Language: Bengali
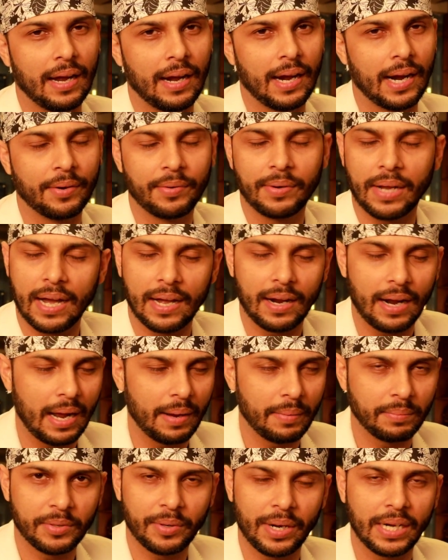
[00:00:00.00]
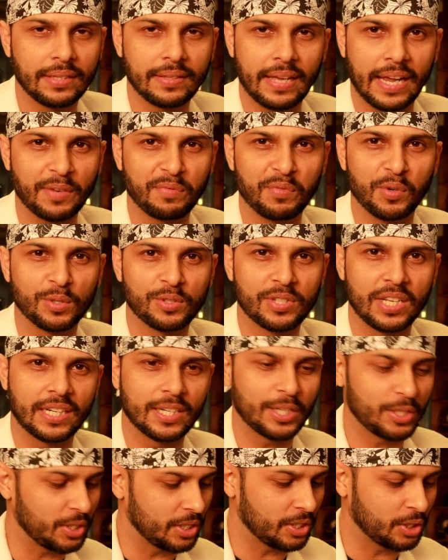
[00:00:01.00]
আই এম রিয়েলি থ্যাঙ্কফুল
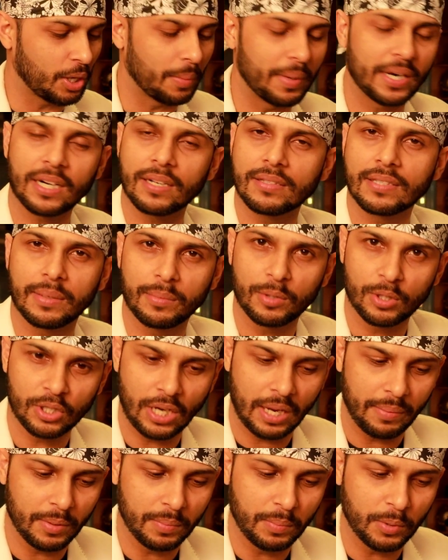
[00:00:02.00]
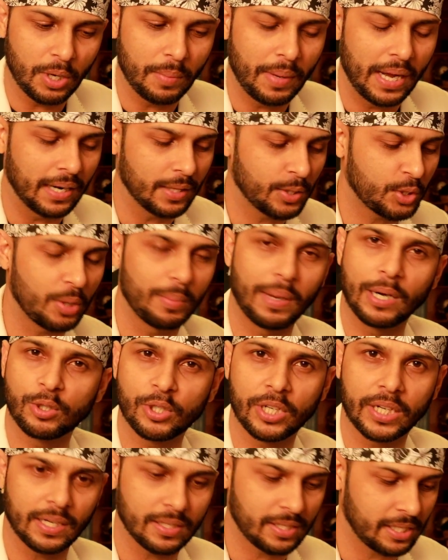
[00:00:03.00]
সিলেটের সবার কাছে এবং এবং পুরো বাংলাদেশের
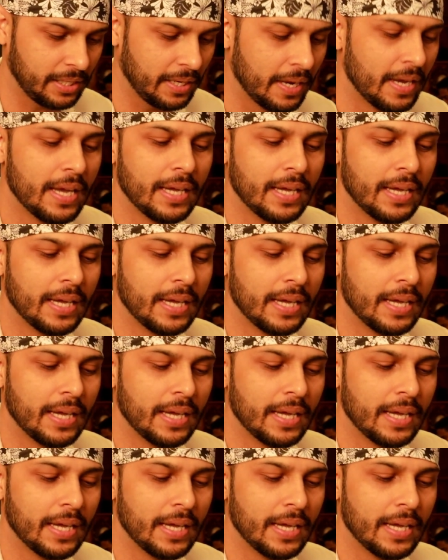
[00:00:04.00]
মানুষের কাছে